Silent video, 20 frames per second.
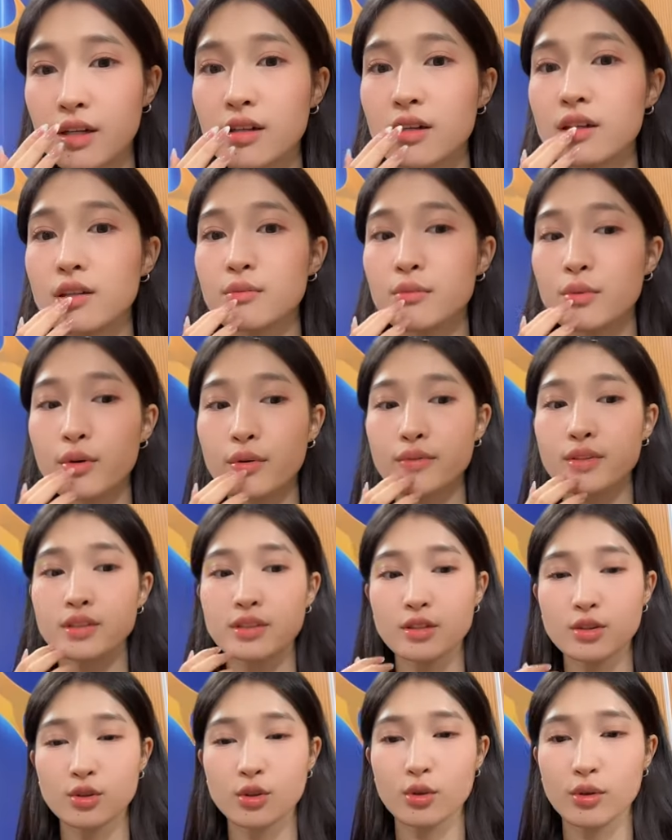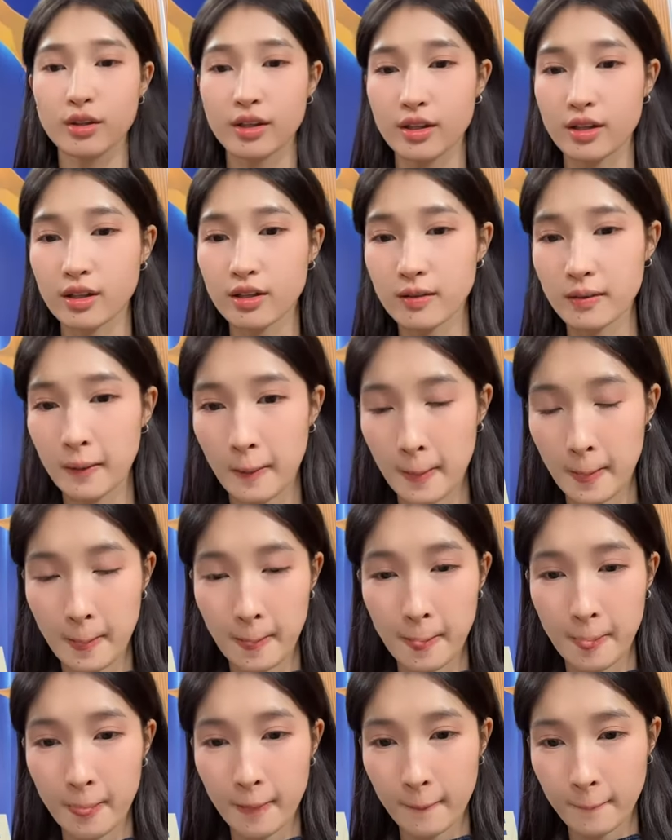Má mua trôi vậy đó
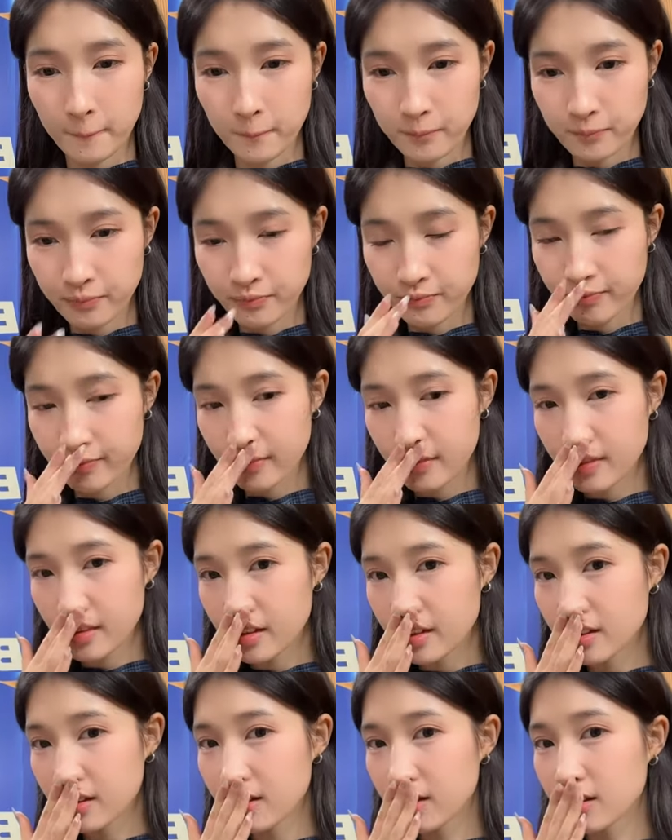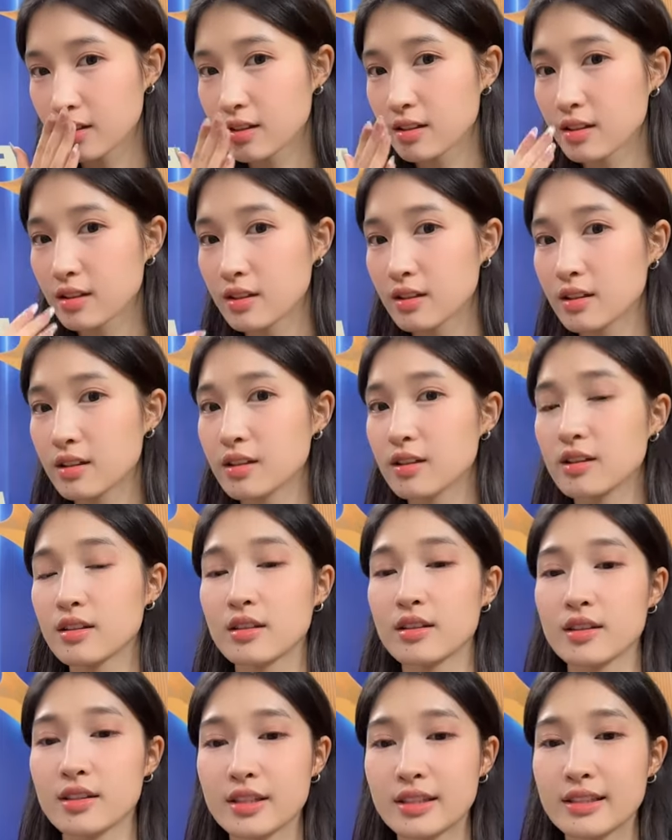Mua đấy làm chết trôi
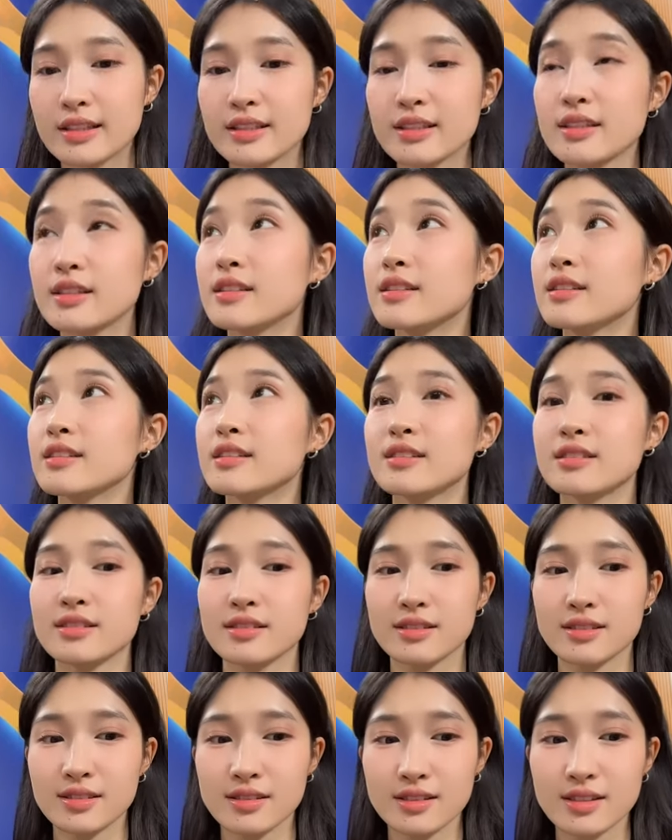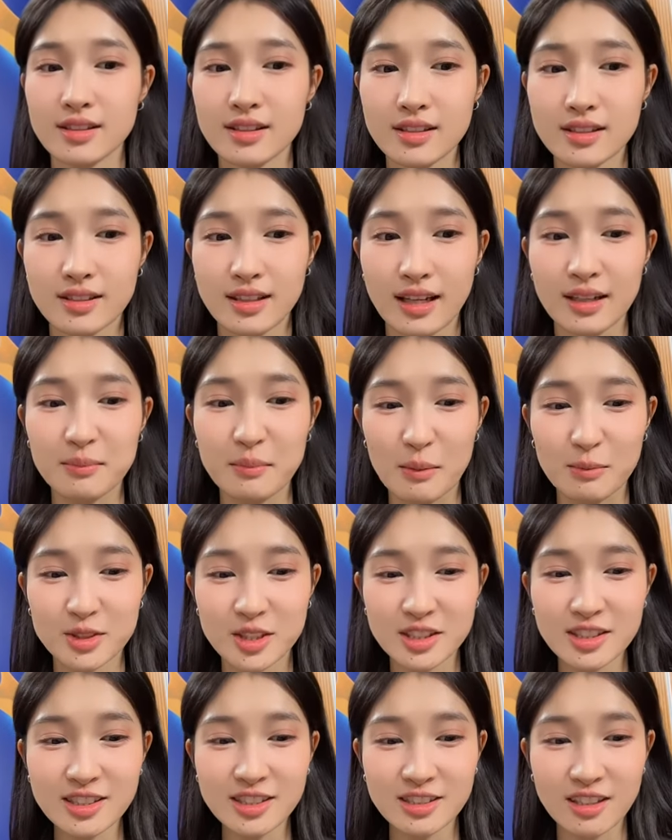rồi căng mọng căng
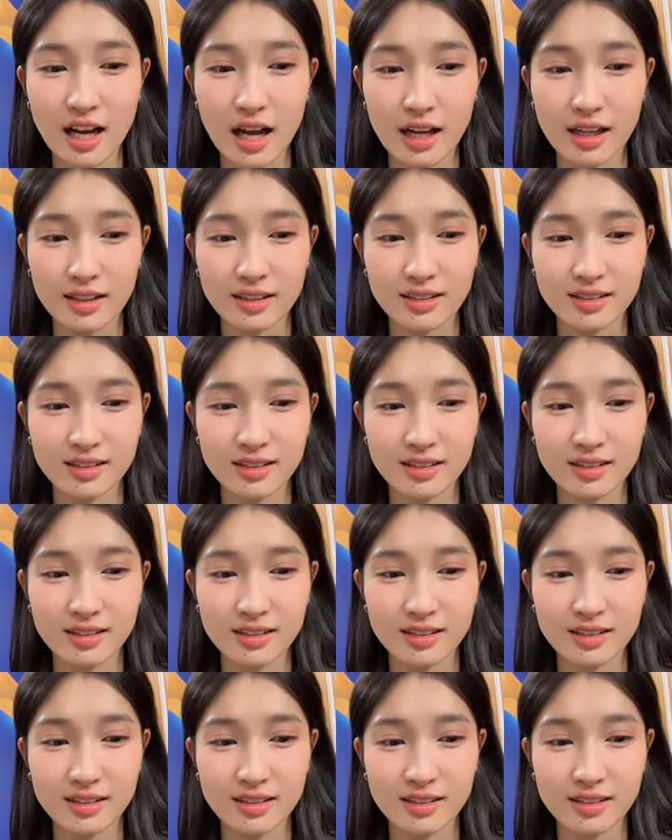mọng dữ chưa